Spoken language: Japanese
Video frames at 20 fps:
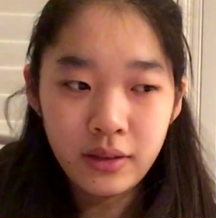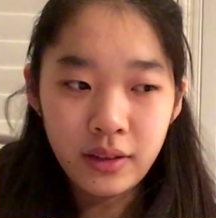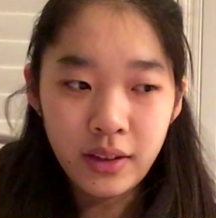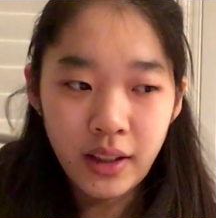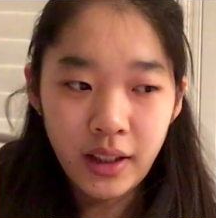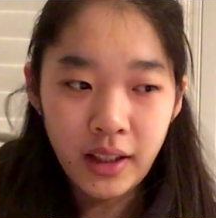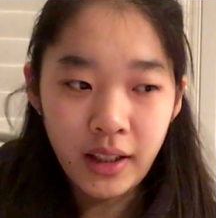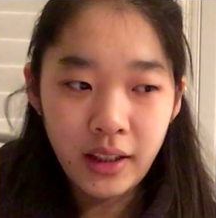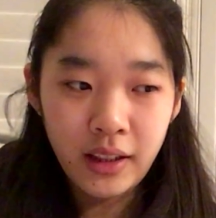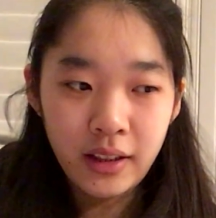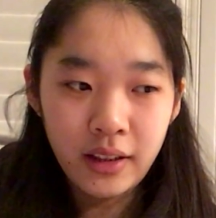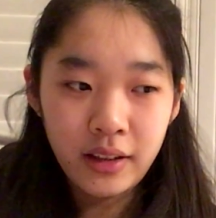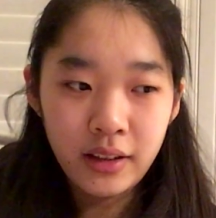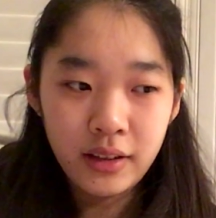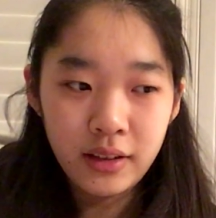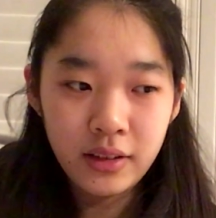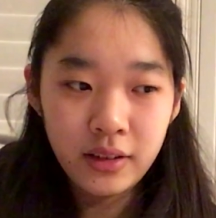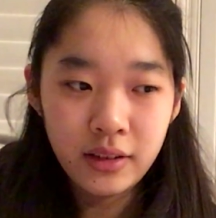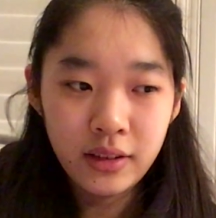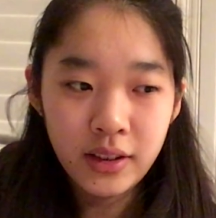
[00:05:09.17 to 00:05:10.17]
ね
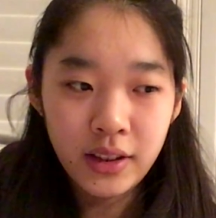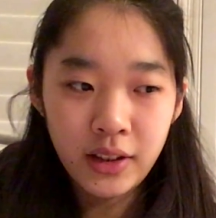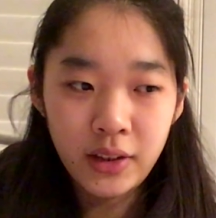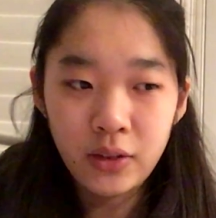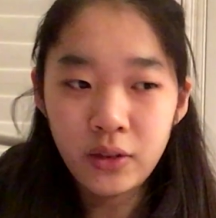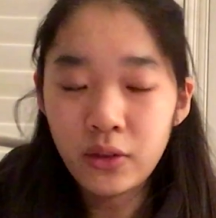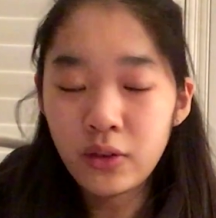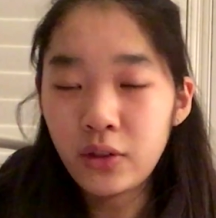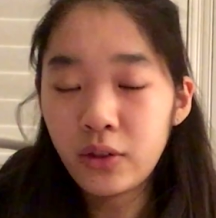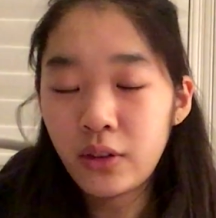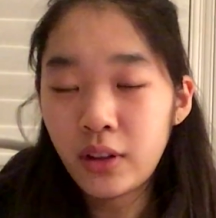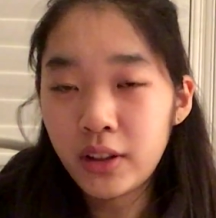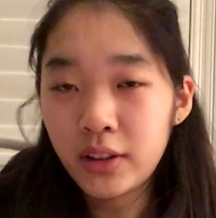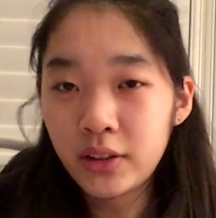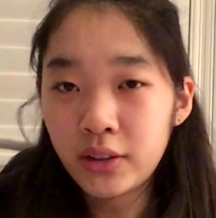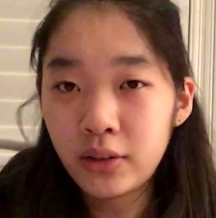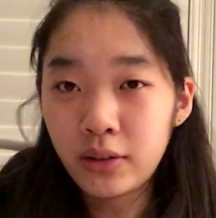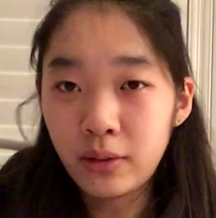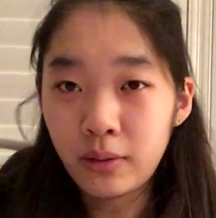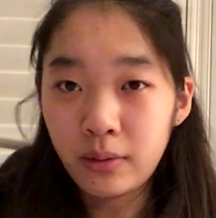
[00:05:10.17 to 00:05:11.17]
昨日の動画
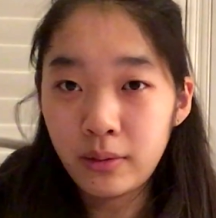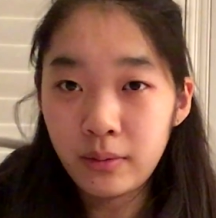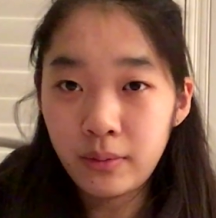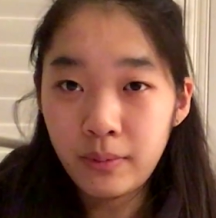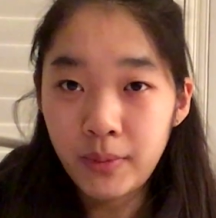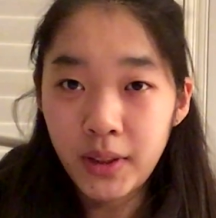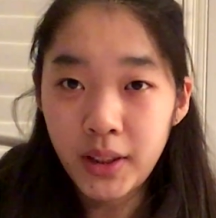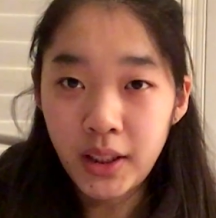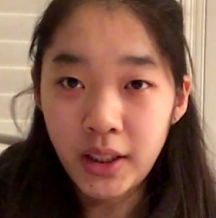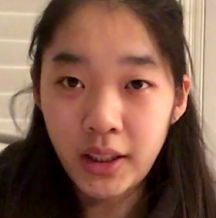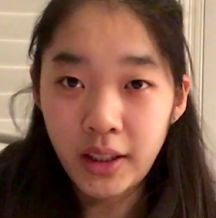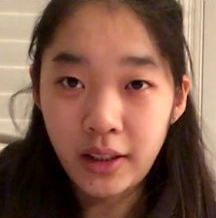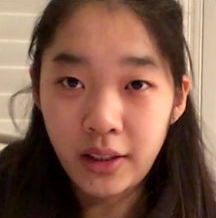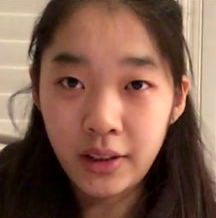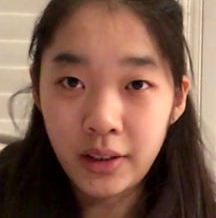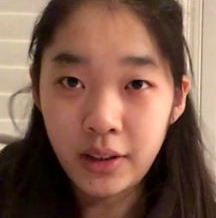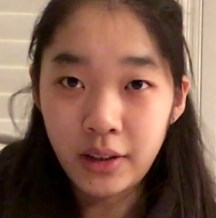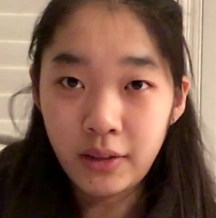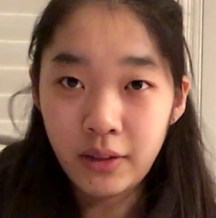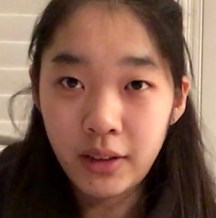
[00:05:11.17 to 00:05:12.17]
ちょっと見てない
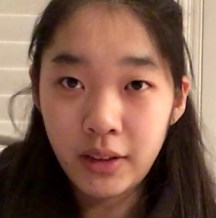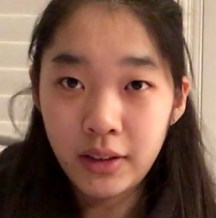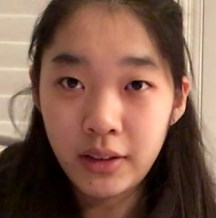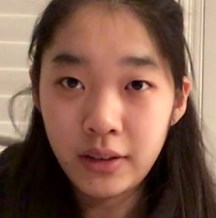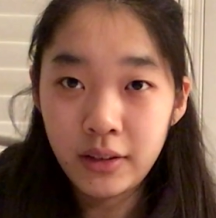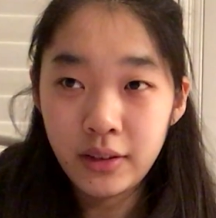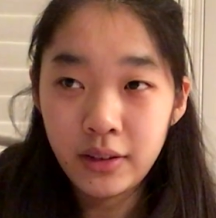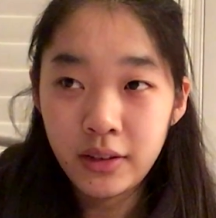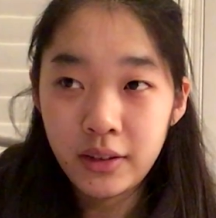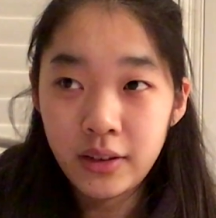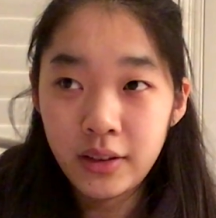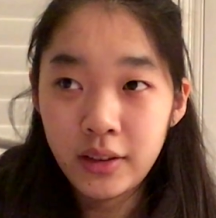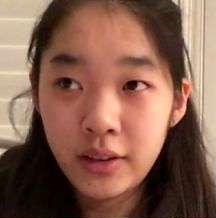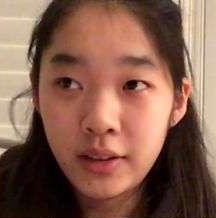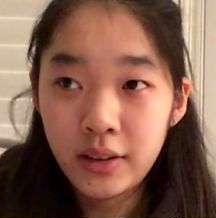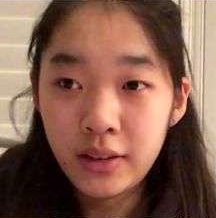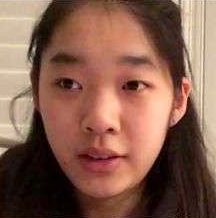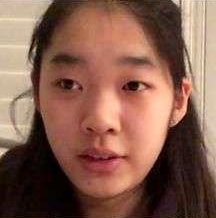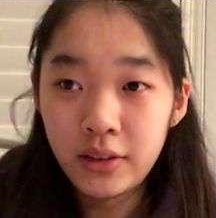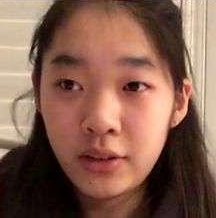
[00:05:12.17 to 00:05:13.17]
方は
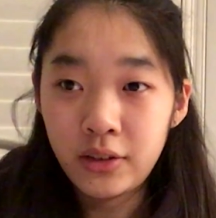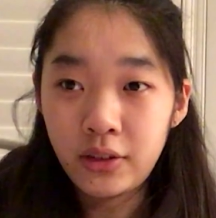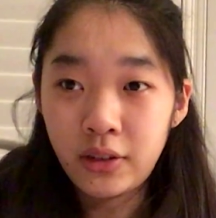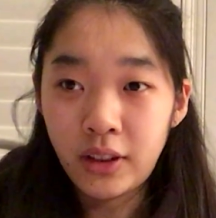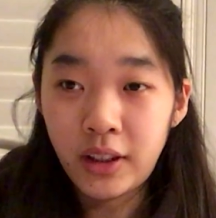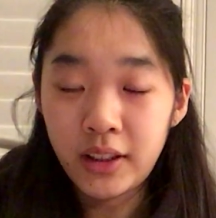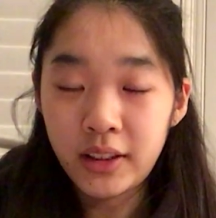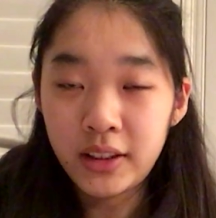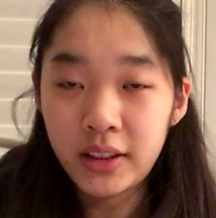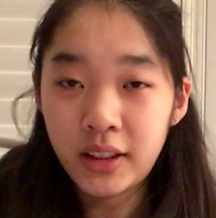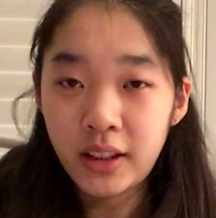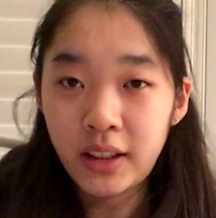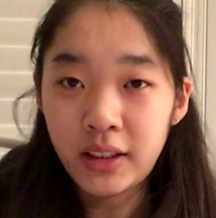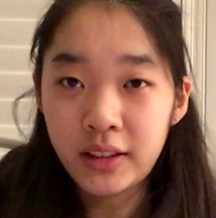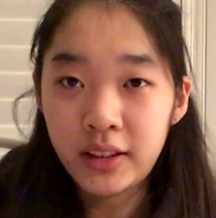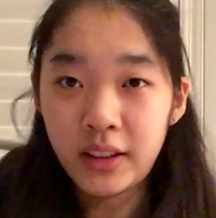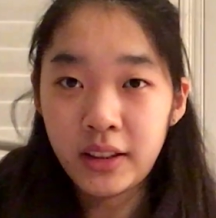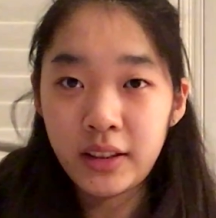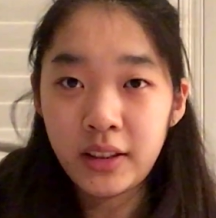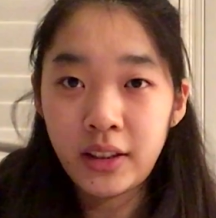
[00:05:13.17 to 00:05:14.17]
ちょっと恥さら
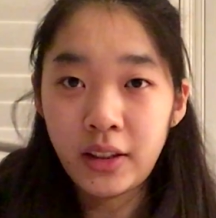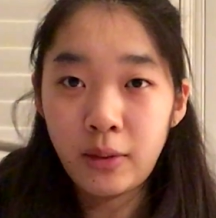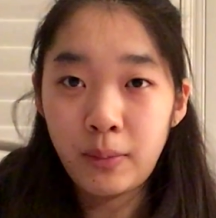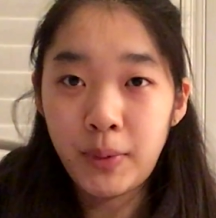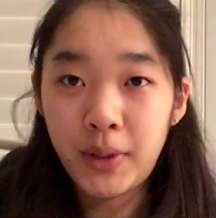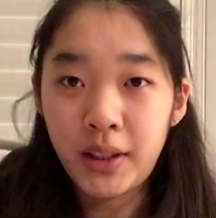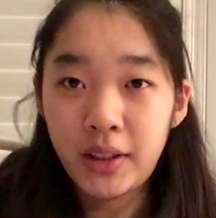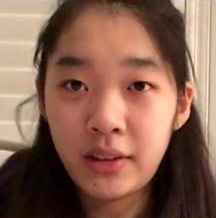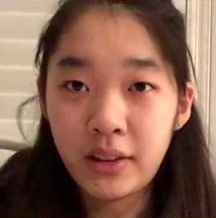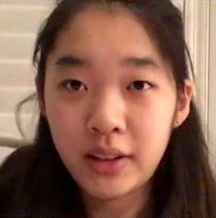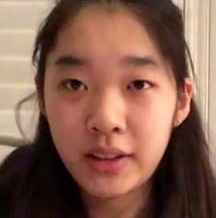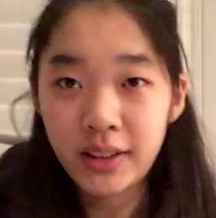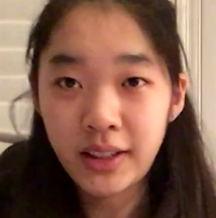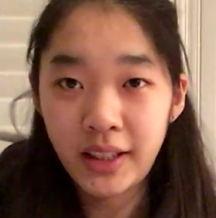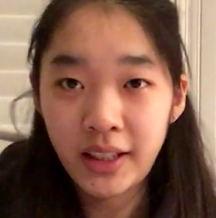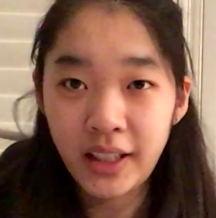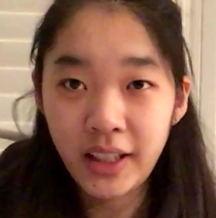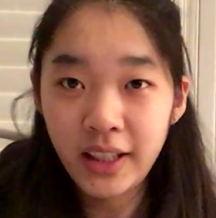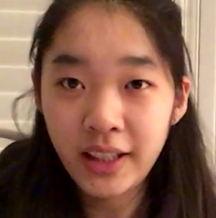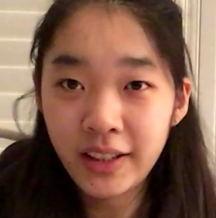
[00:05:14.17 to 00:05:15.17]
しですけど見てくださ
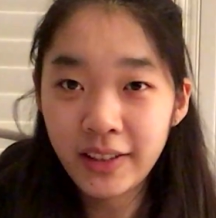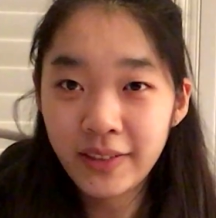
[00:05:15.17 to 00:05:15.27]
いね